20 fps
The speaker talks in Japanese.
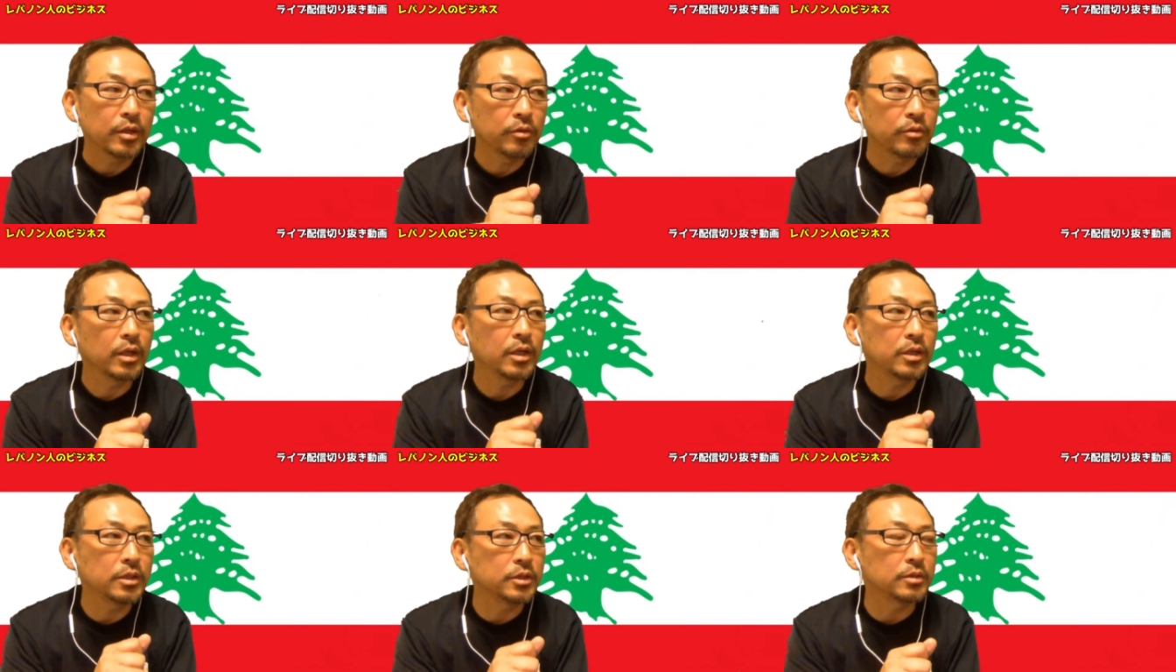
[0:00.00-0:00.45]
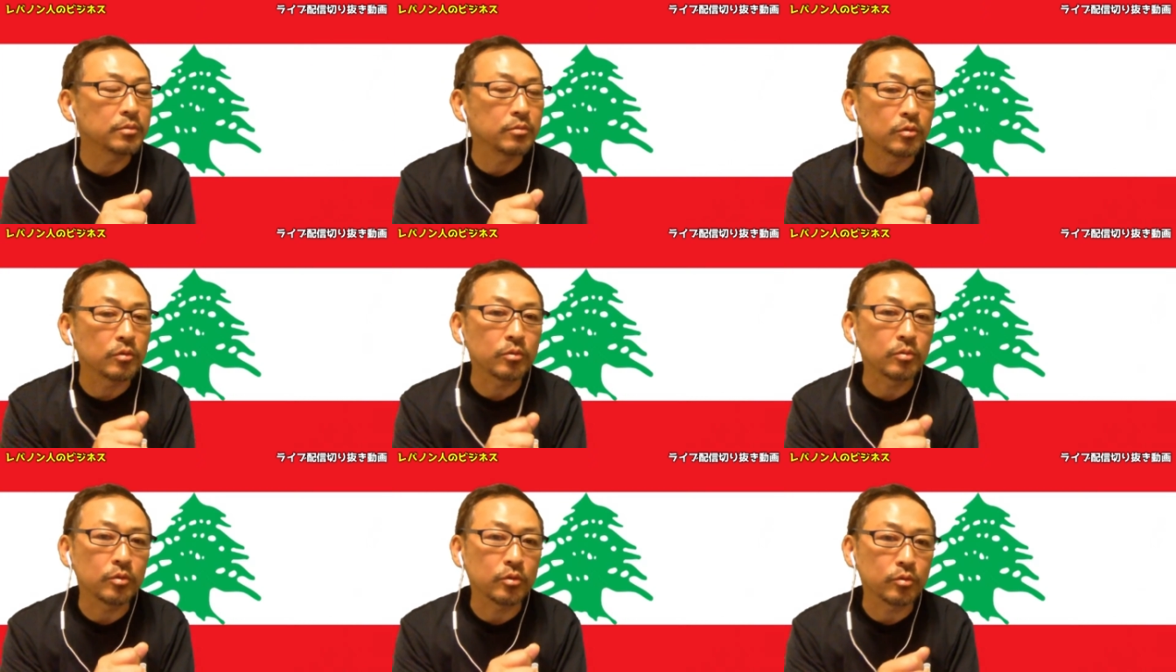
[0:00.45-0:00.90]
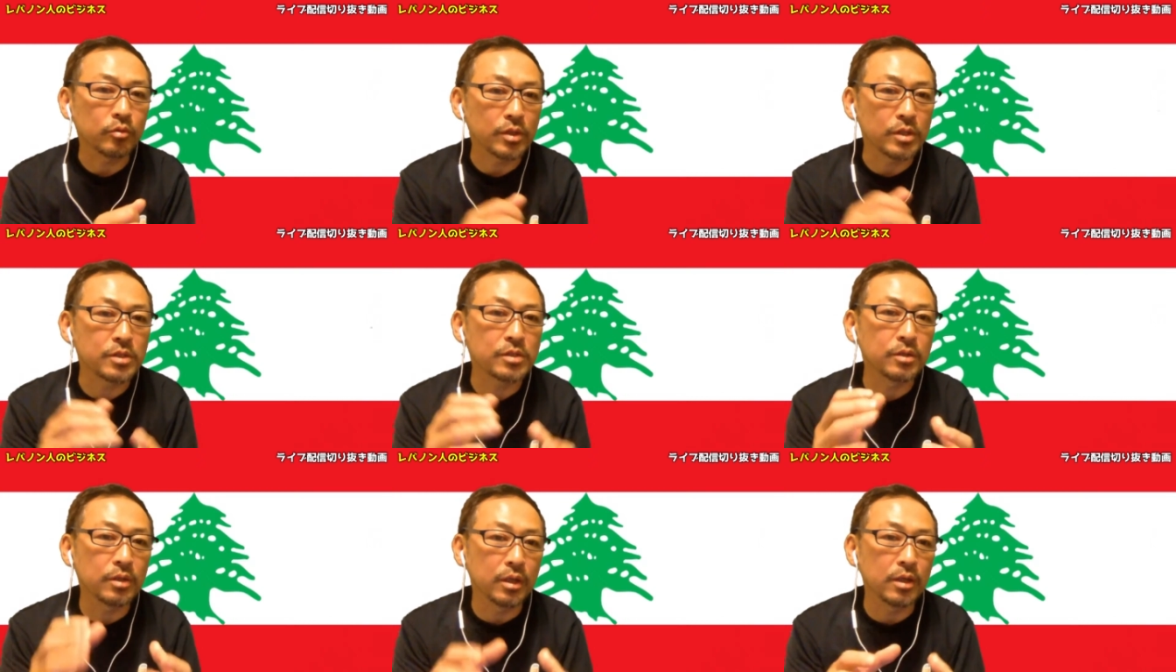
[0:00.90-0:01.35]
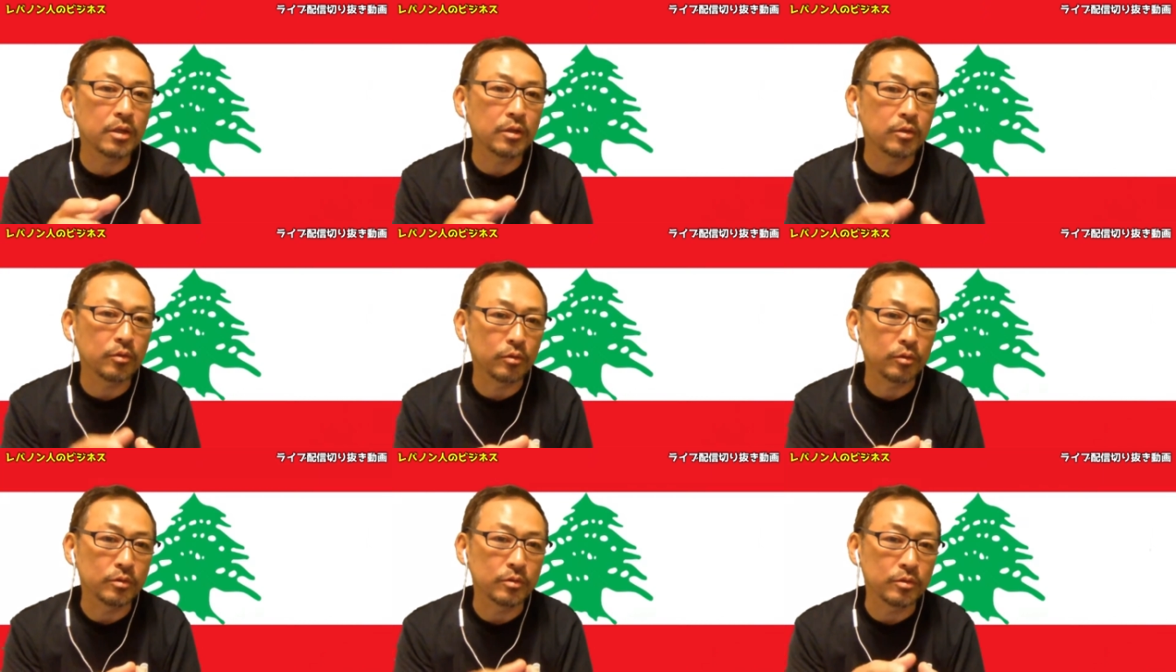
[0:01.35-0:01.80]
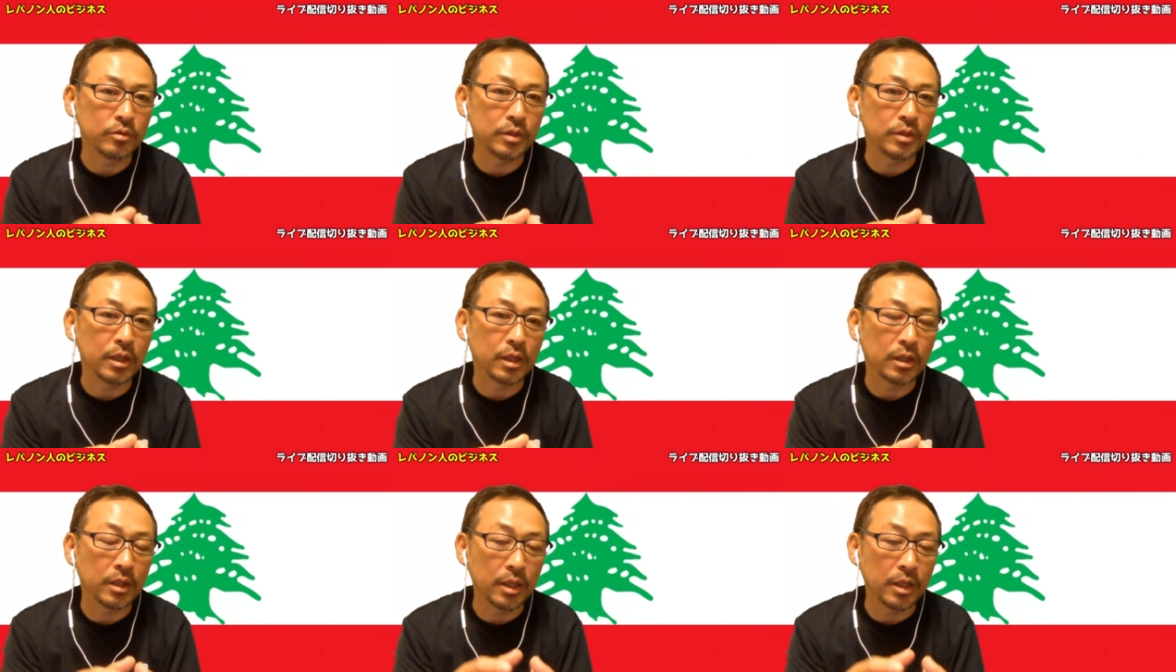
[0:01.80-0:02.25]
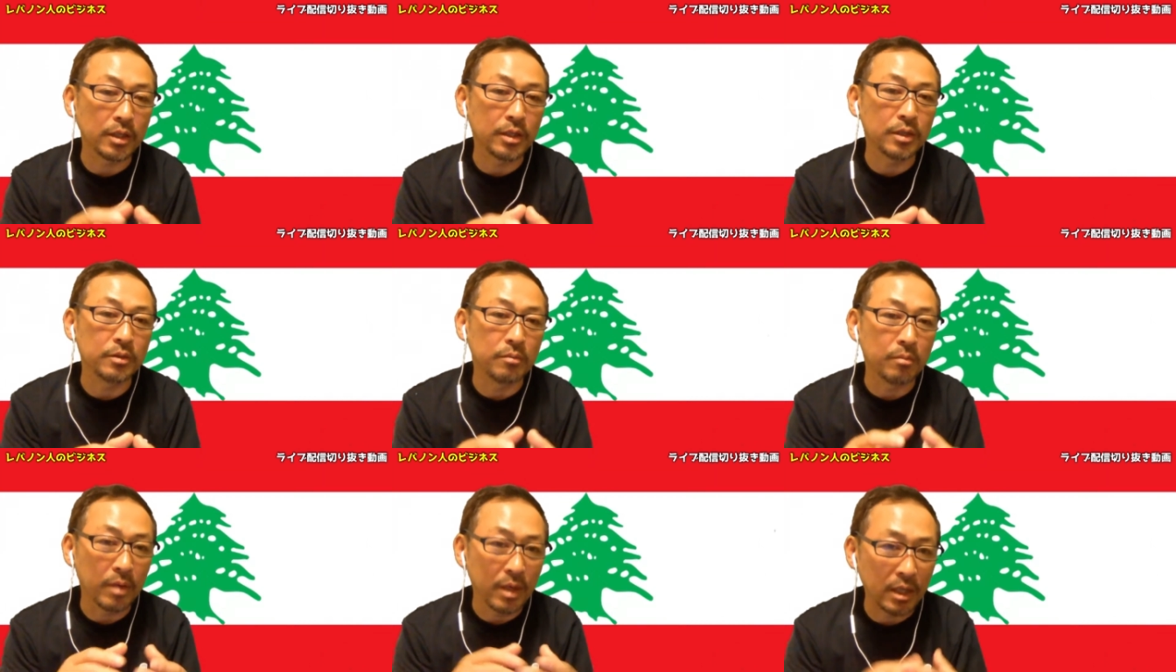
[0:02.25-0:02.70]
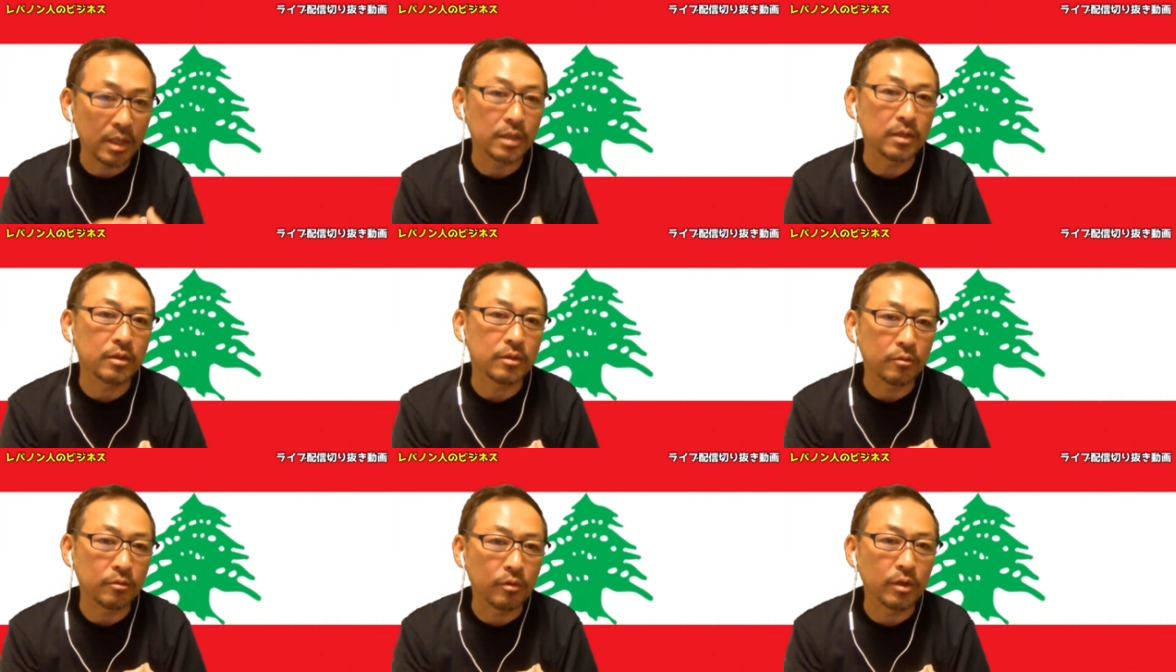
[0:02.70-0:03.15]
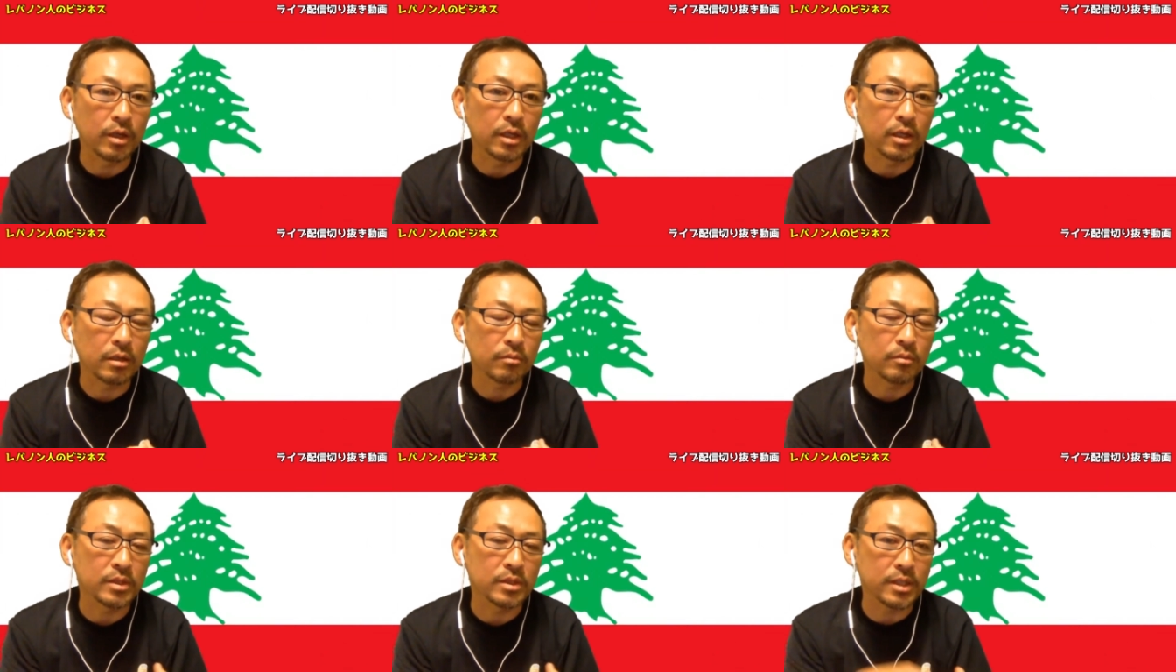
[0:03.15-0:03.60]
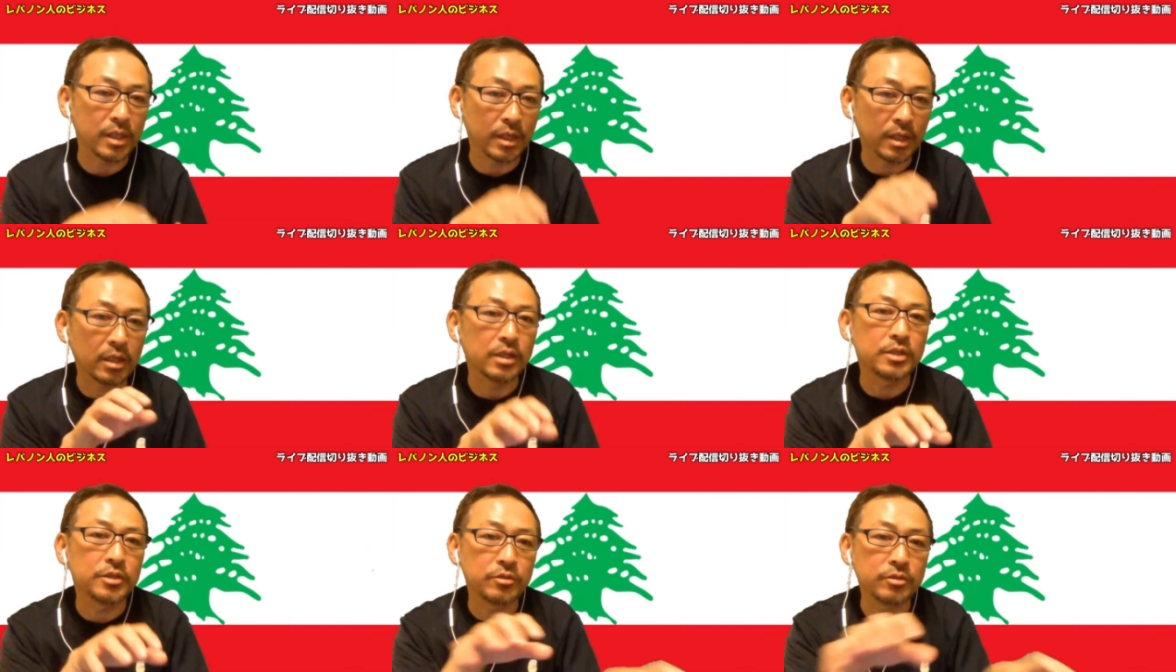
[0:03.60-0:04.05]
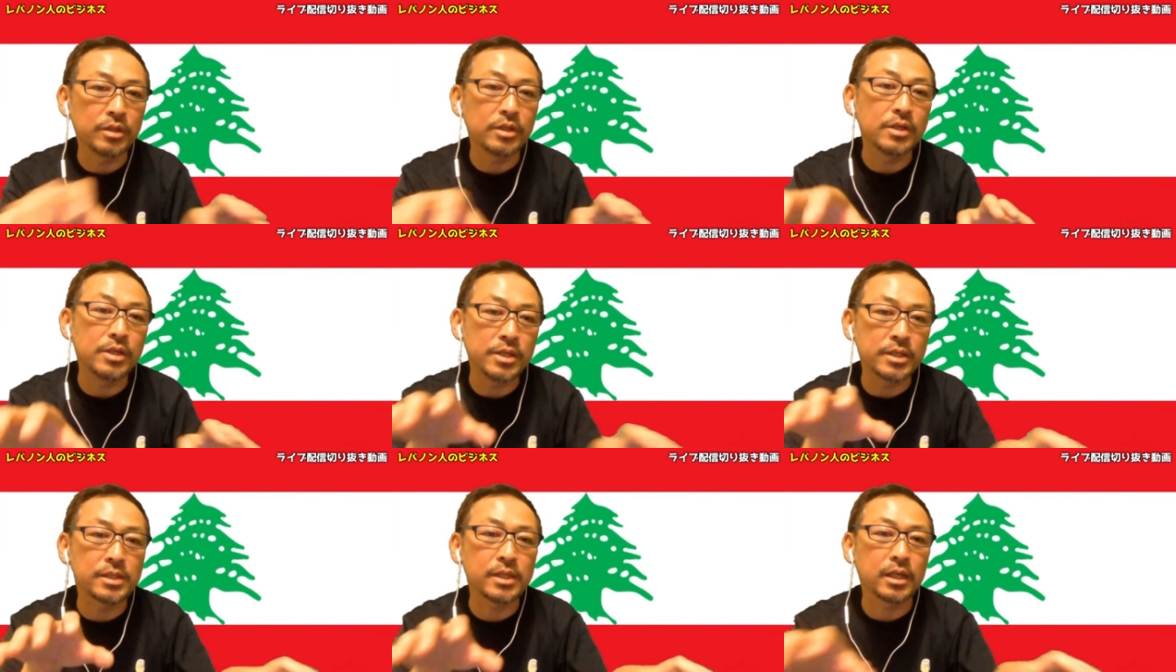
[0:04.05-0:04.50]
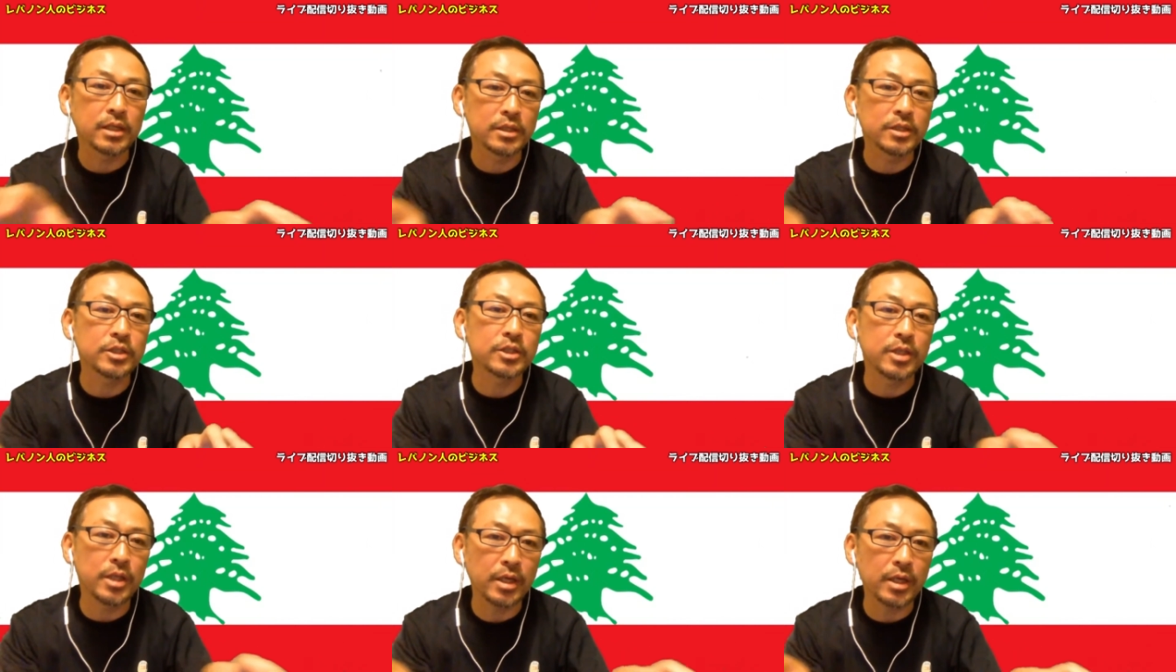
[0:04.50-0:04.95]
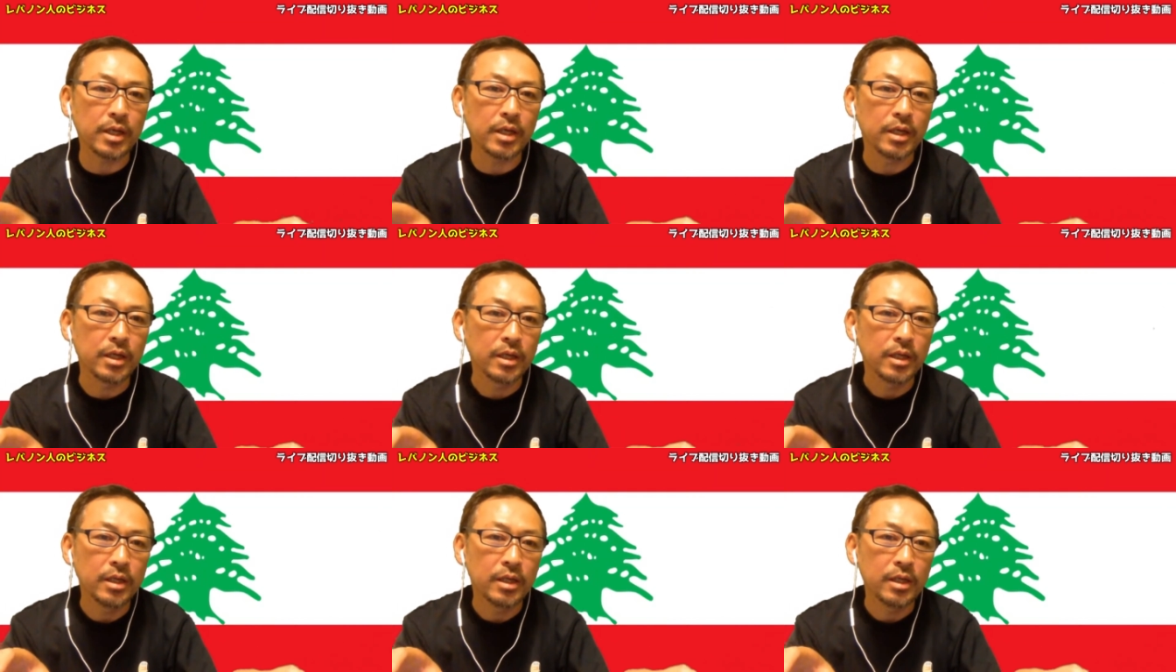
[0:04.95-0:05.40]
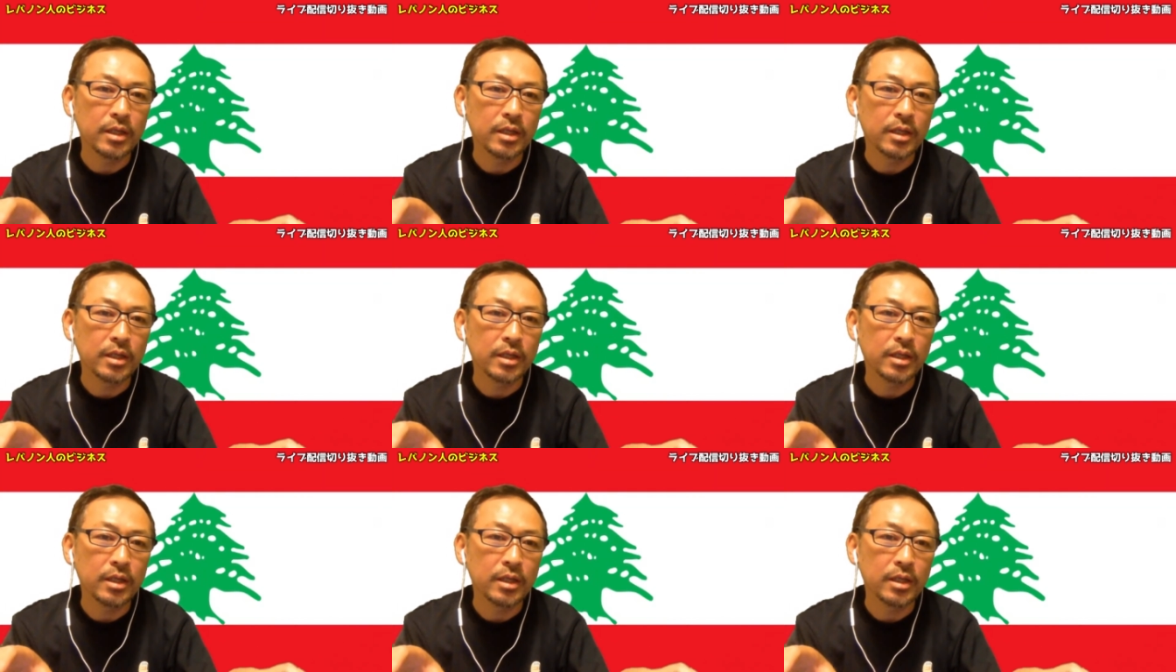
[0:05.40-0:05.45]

ユダヤ人、もともとイスラエルという国ができる前っていうのは、まあ、世界中に離散して、